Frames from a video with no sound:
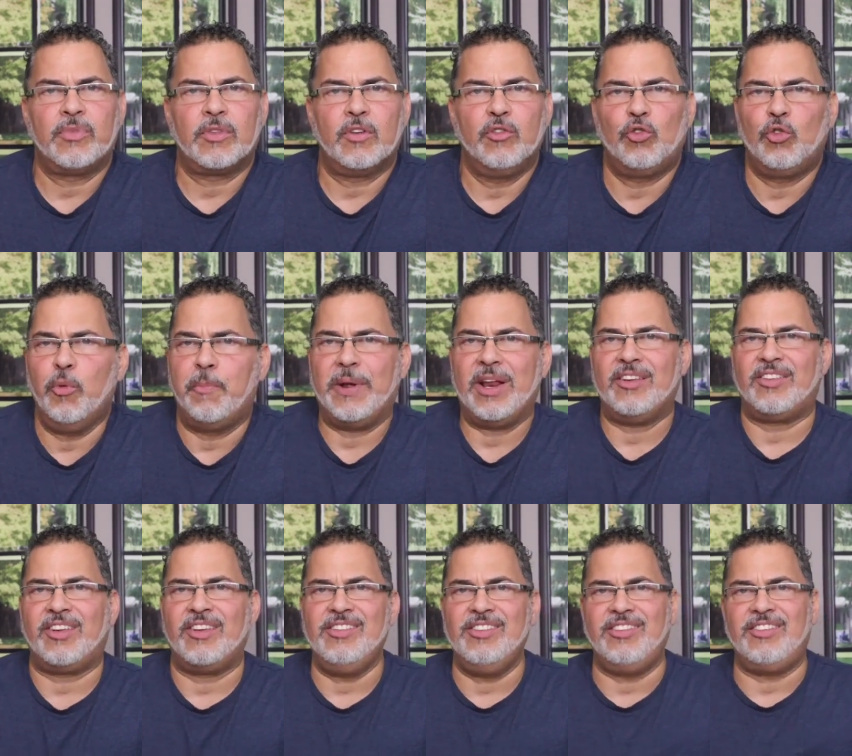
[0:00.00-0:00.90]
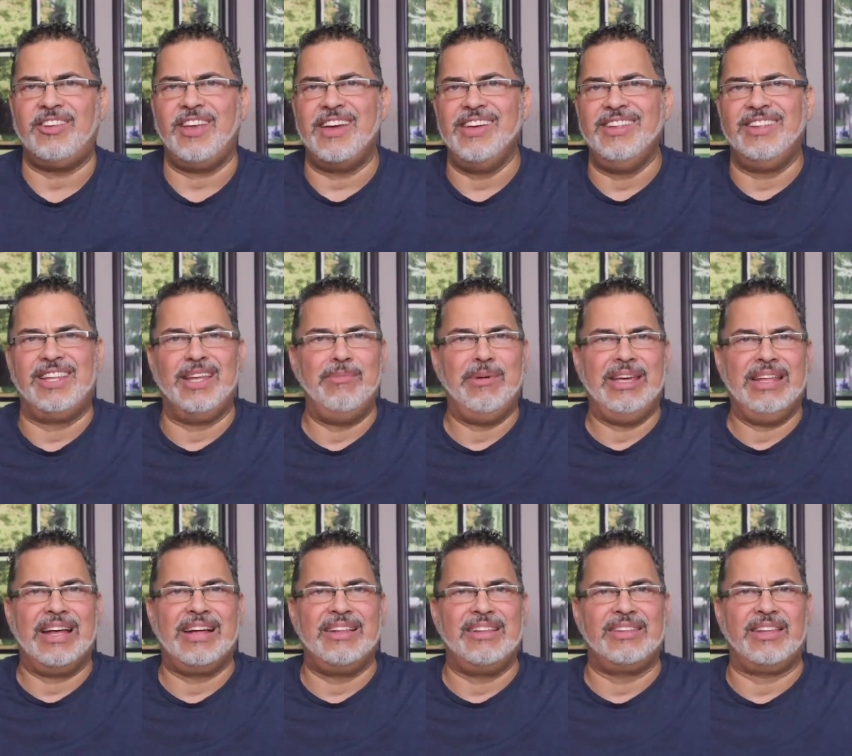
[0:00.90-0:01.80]
Su presencia
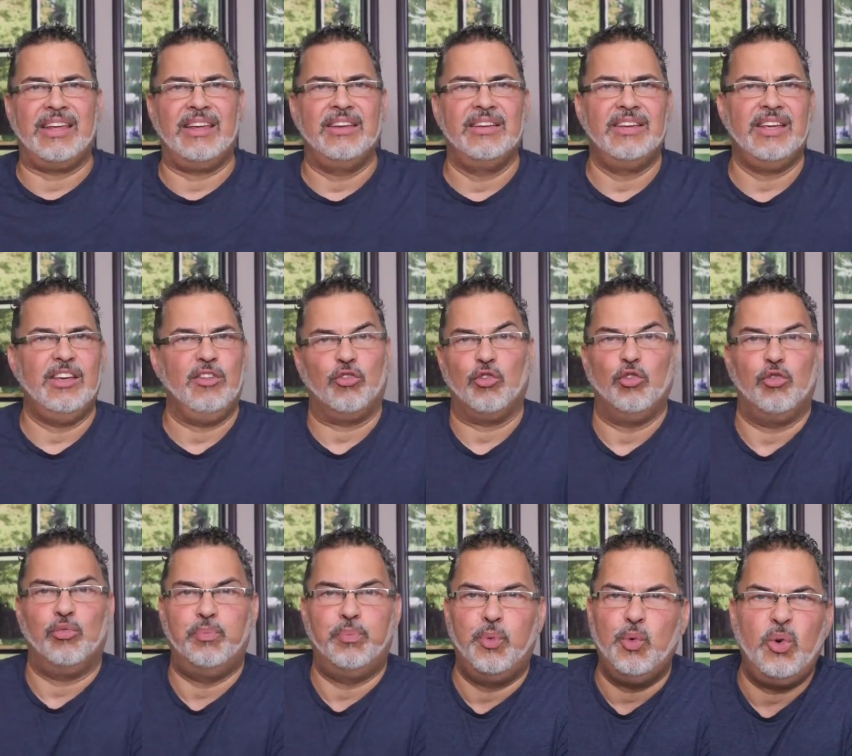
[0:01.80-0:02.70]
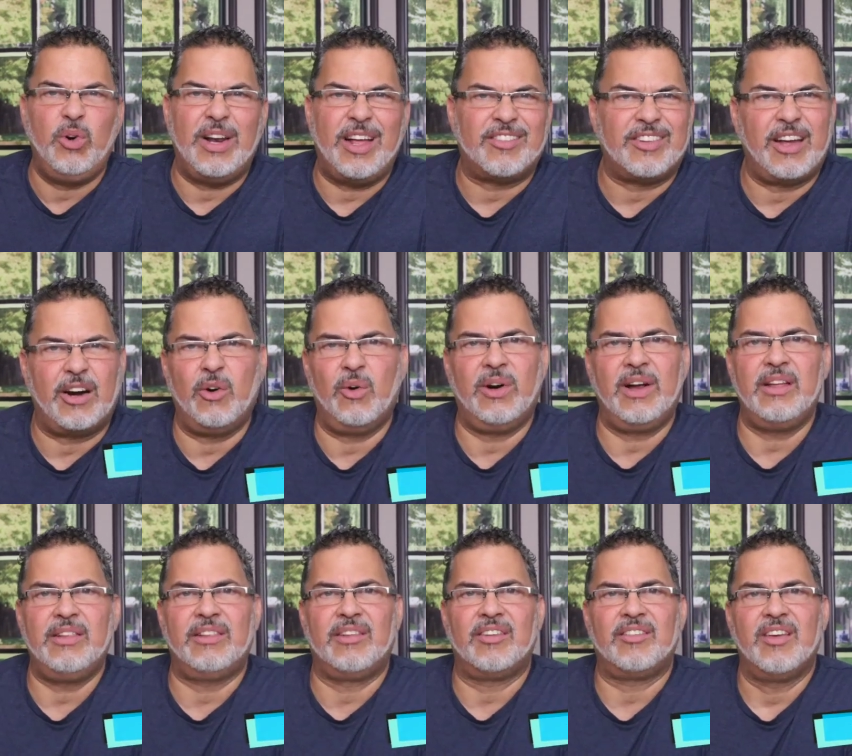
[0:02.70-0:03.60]
intimidante y sus burlas
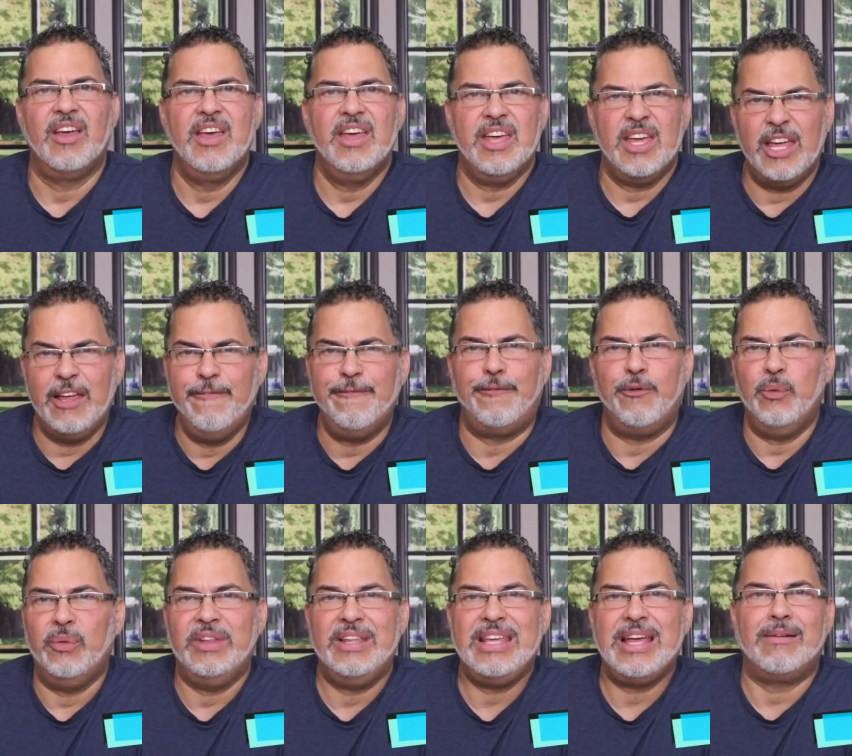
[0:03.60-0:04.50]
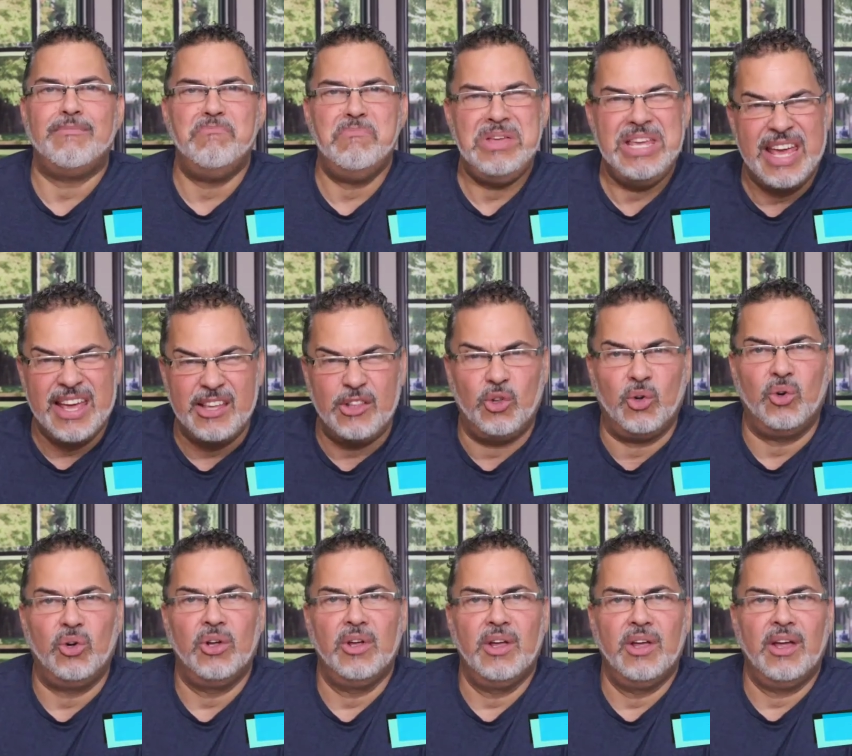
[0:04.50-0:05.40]
arrogantes infundían
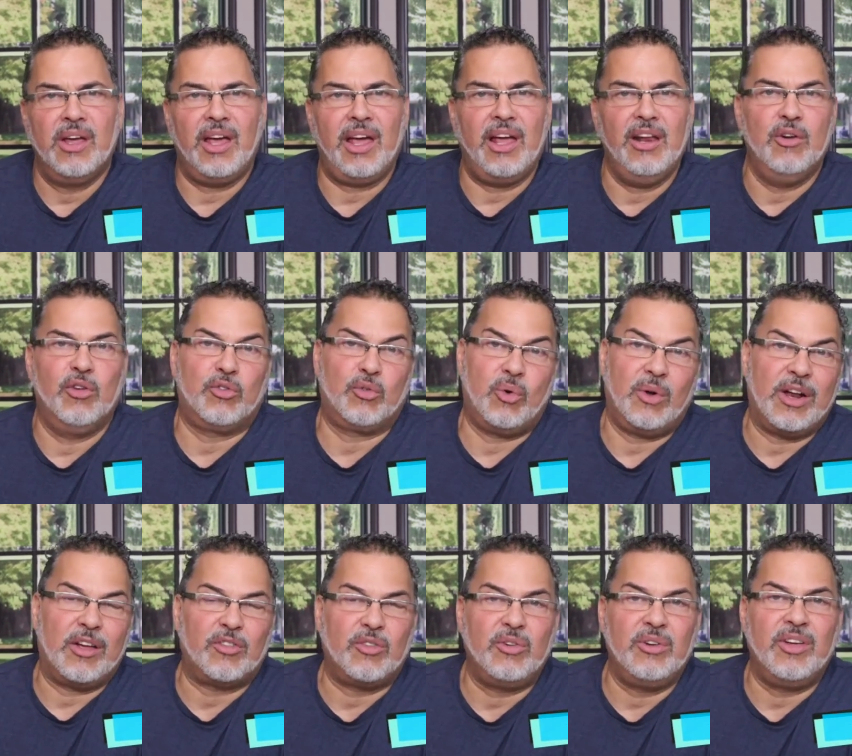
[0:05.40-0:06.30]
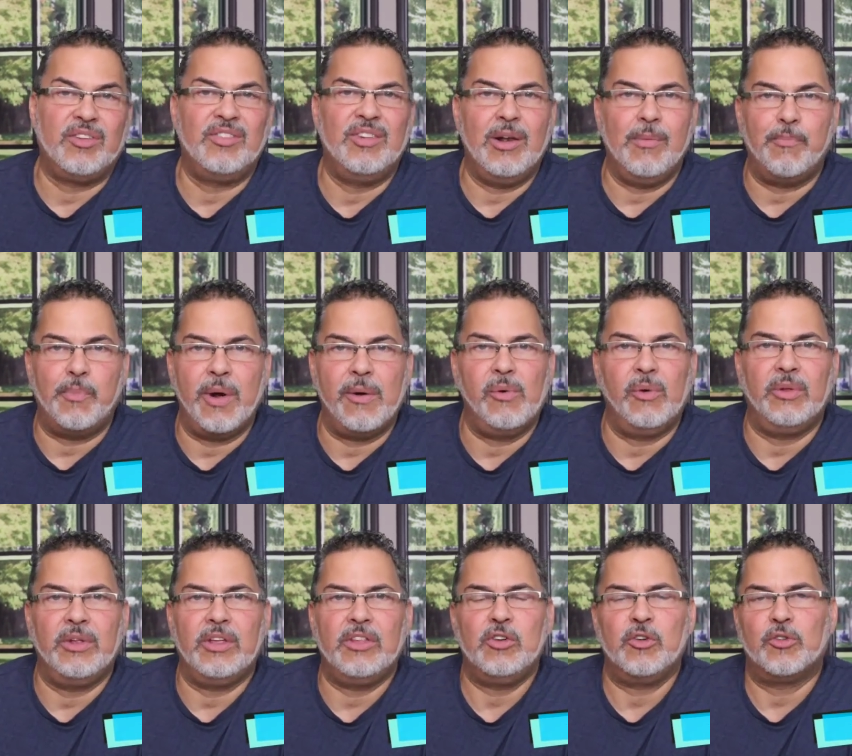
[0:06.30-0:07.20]
miedo en los corazones del pueblo
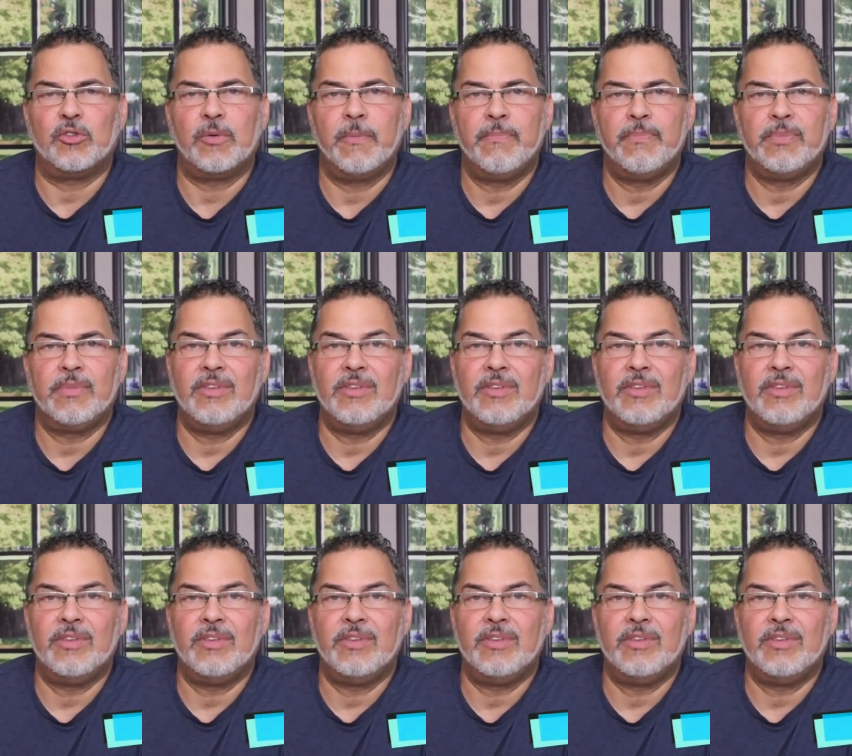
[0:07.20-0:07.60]
de Dios.